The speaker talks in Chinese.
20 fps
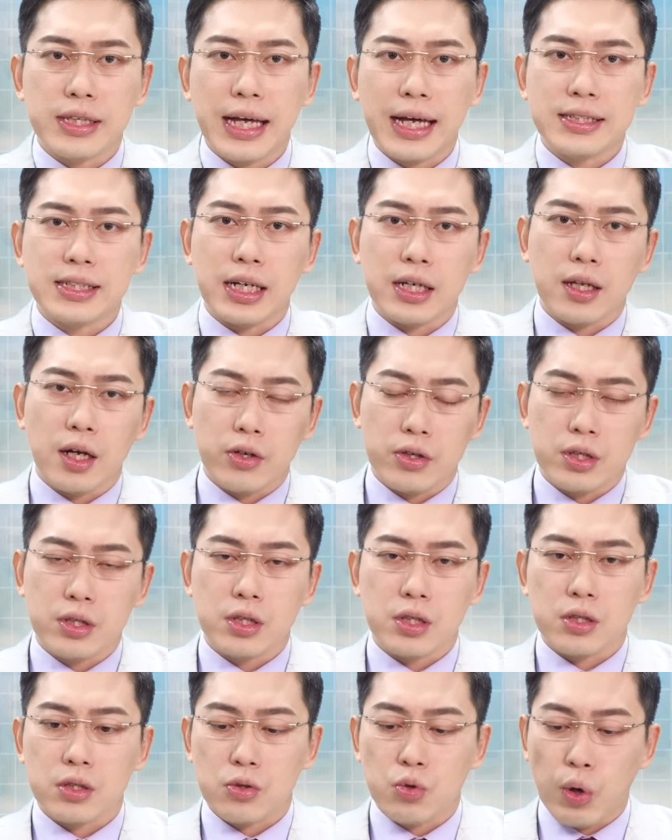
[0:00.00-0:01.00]
大家讲到一
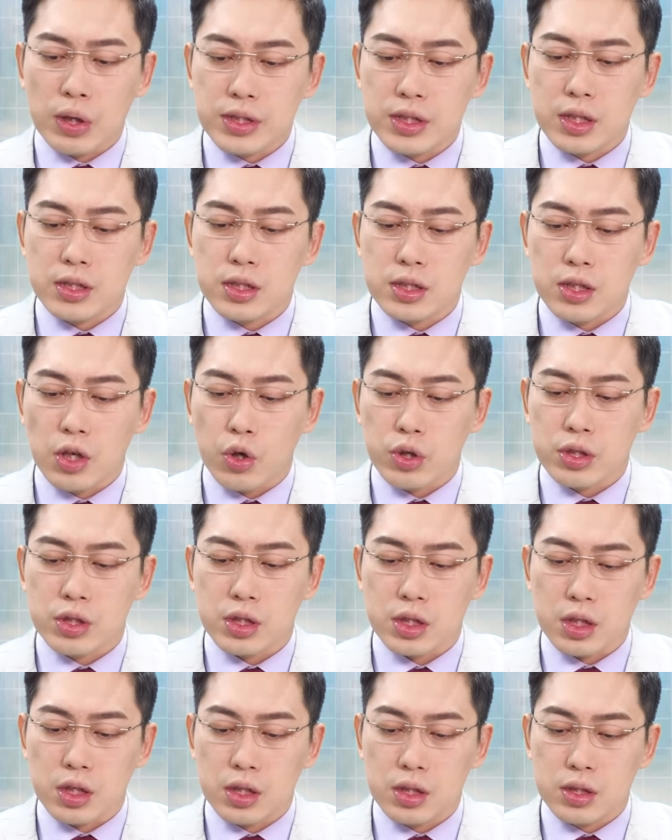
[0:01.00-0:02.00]
个关键字，叫是
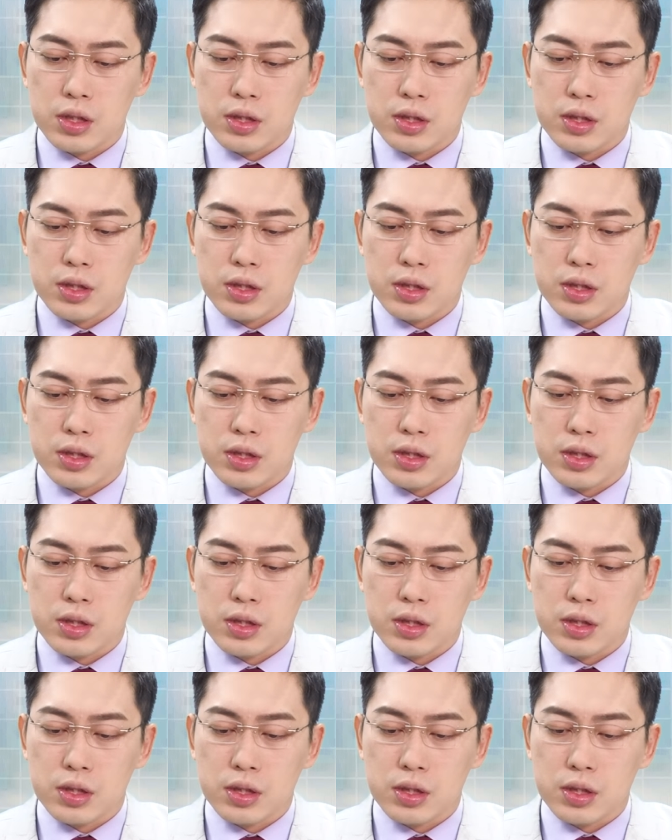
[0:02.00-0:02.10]
这个